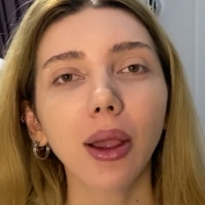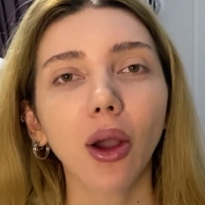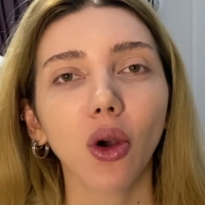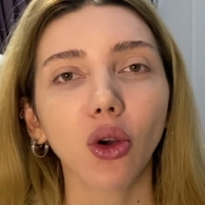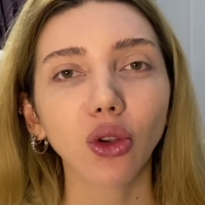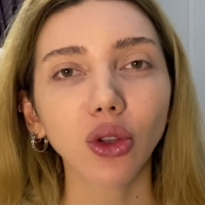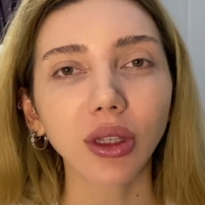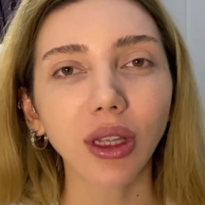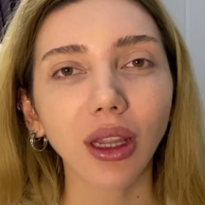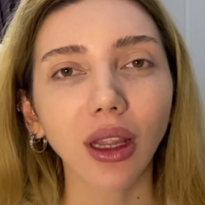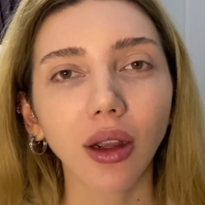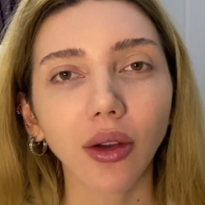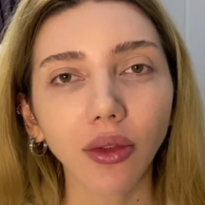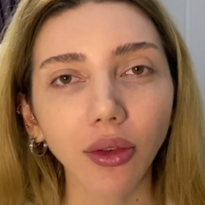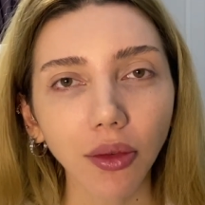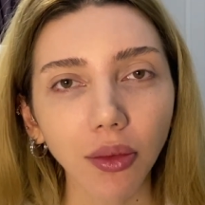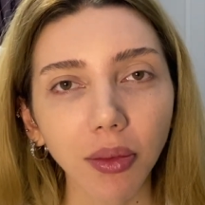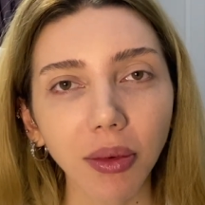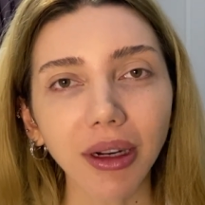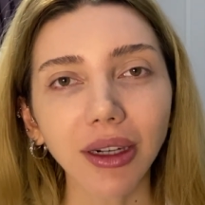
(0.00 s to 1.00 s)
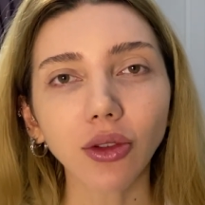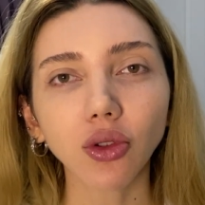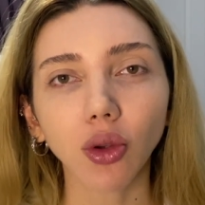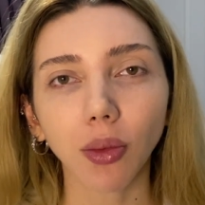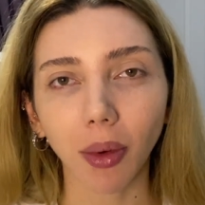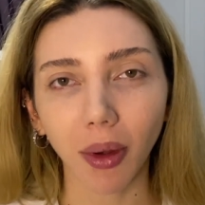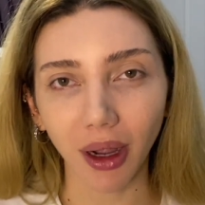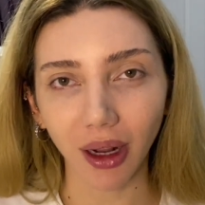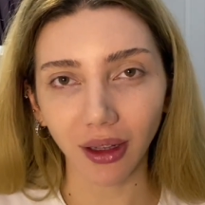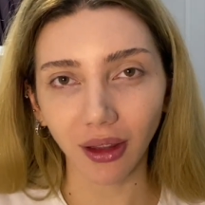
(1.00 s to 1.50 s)
O yüzden hafif bir
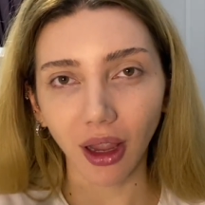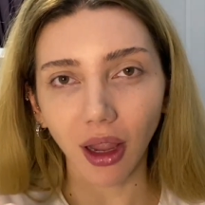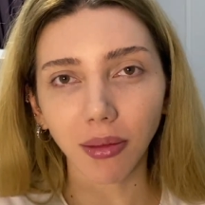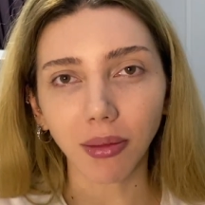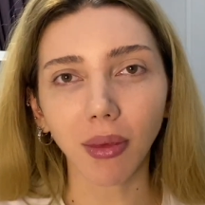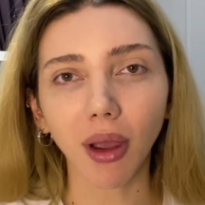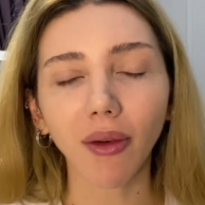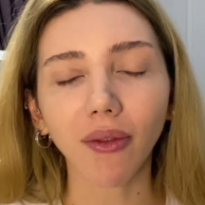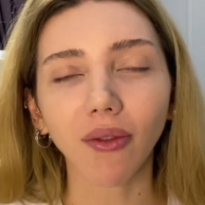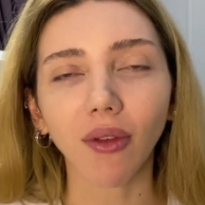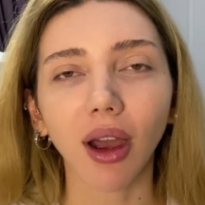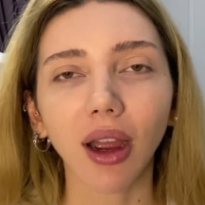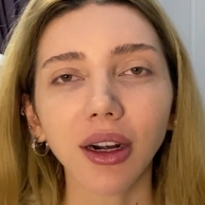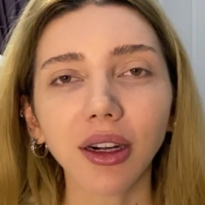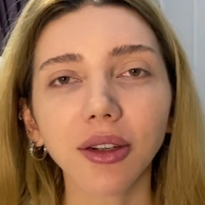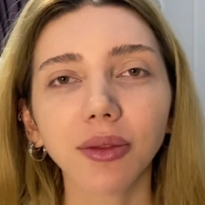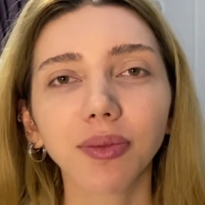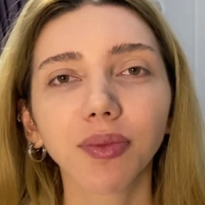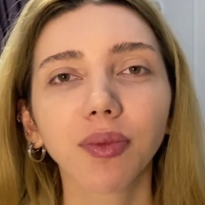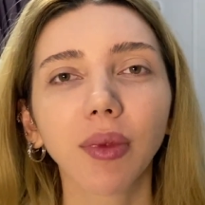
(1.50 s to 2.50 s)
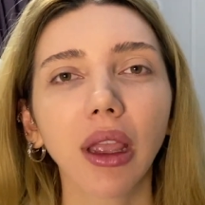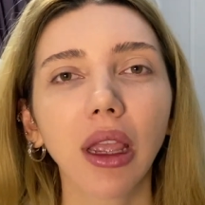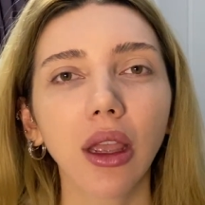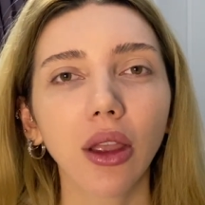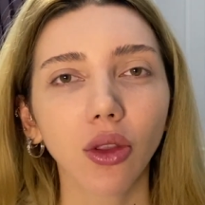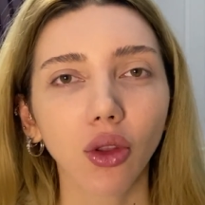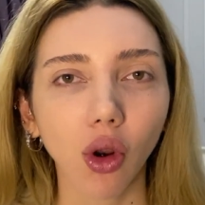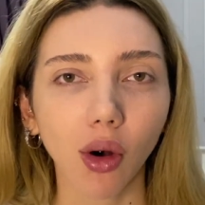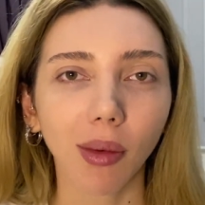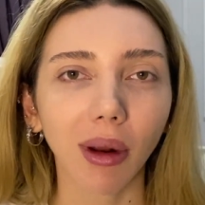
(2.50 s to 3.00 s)
topaklanmam var.
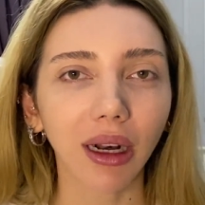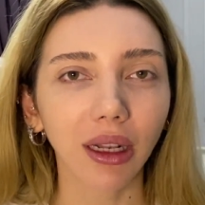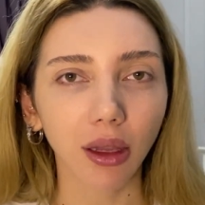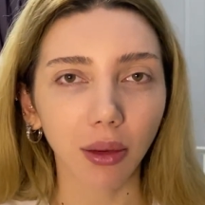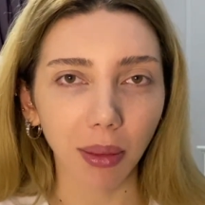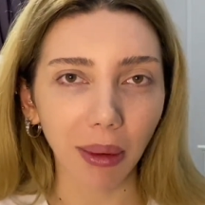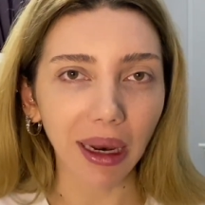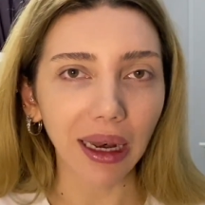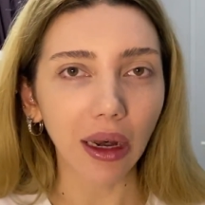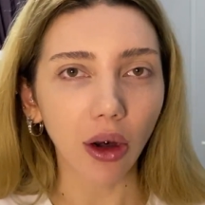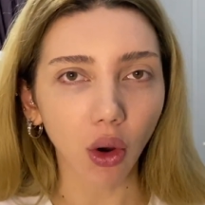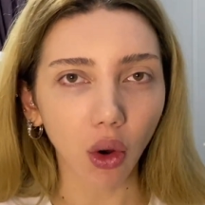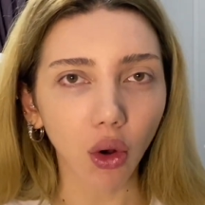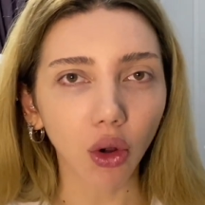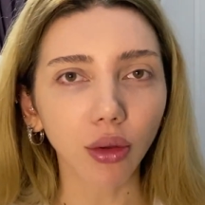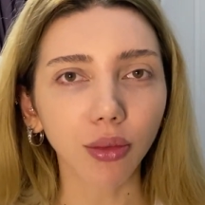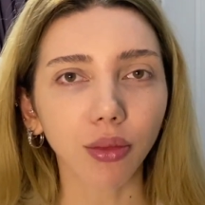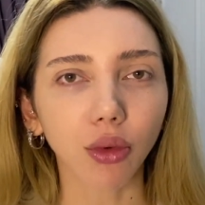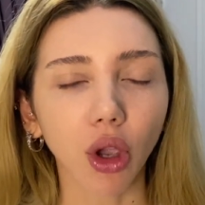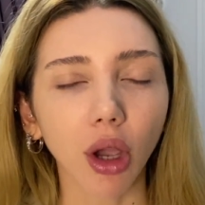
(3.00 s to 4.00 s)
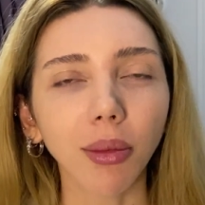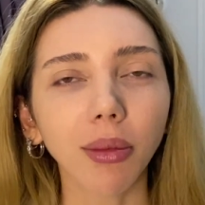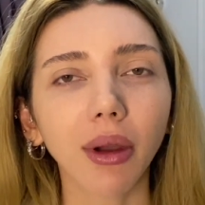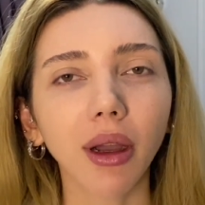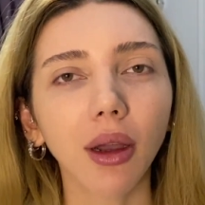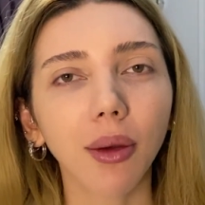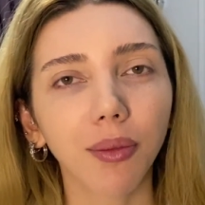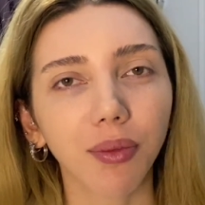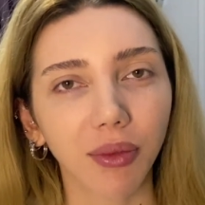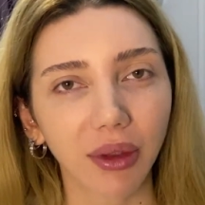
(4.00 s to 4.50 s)
Normalde belli olmuyor
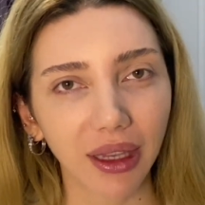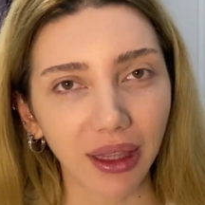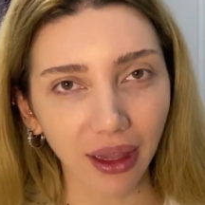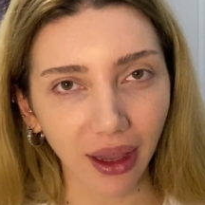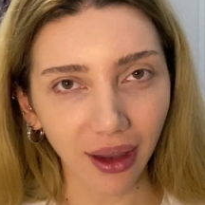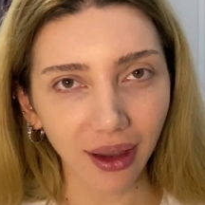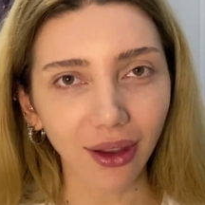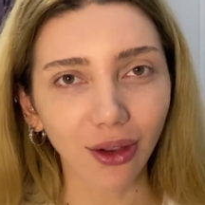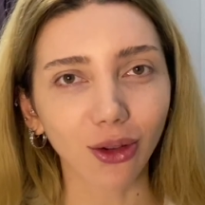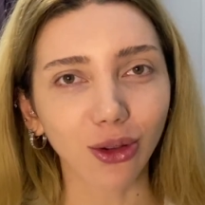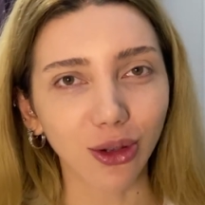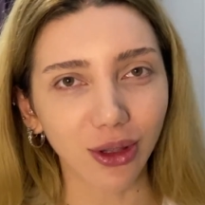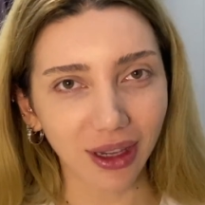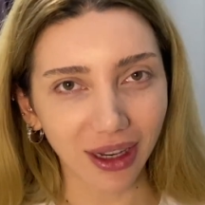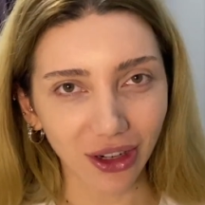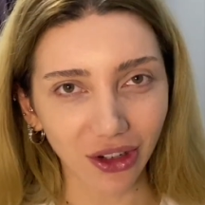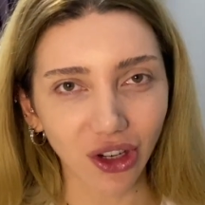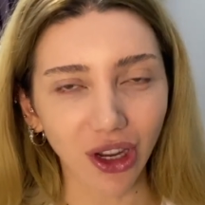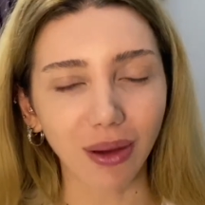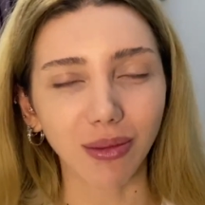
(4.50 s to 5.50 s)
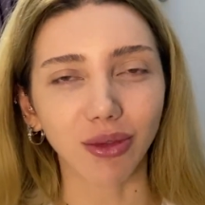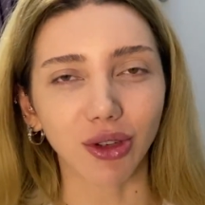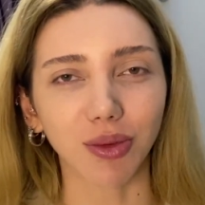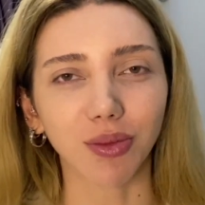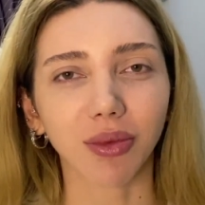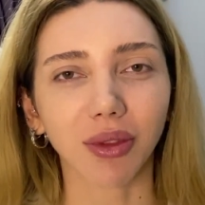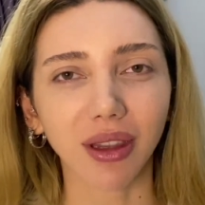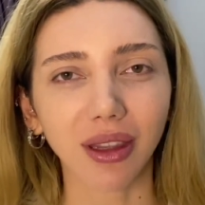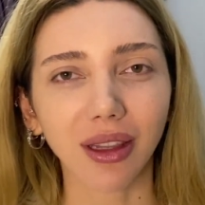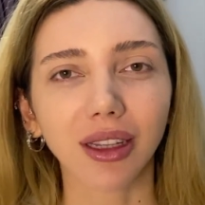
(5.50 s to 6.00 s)
ama yine göstereceğim
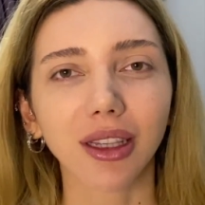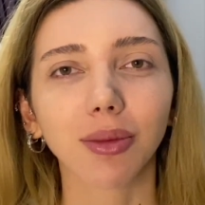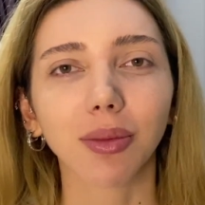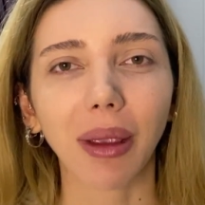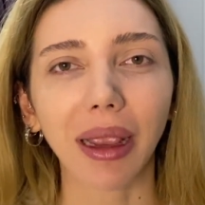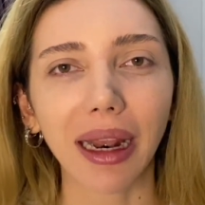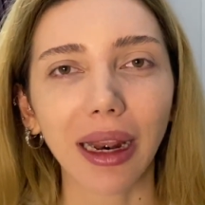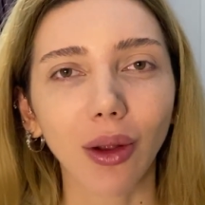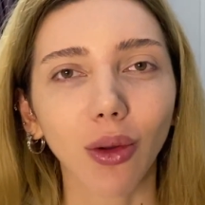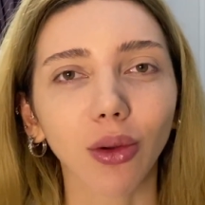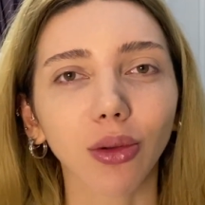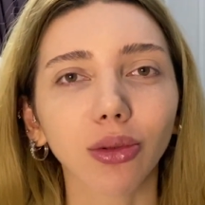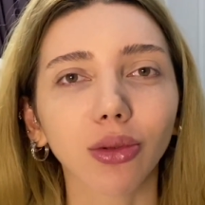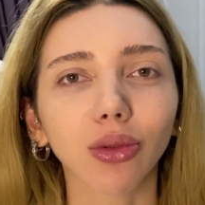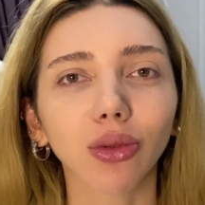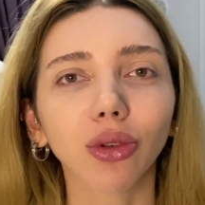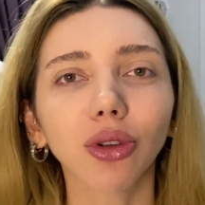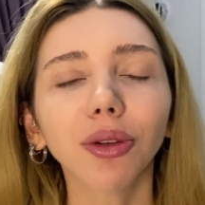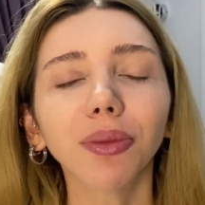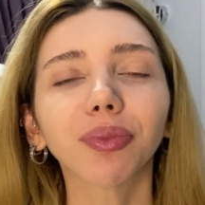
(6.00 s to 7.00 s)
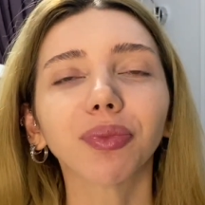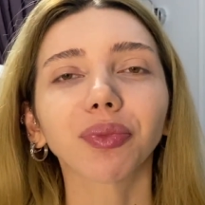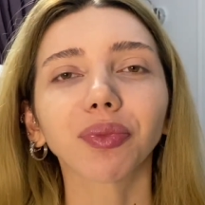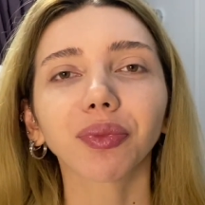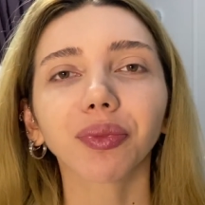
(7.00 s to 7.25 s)
şimdi nasıl belli olduğunu.